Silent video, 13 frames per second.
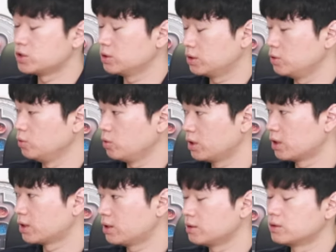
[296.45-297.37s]
등록이
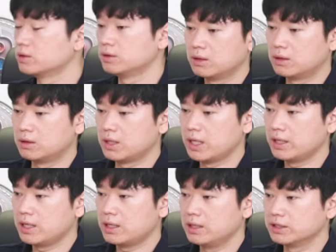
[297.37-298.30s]
됐다는 거는
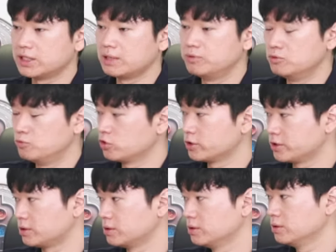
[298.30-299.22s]
하나의
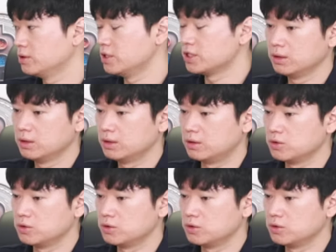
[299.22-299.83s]
상품으로서 이제 어느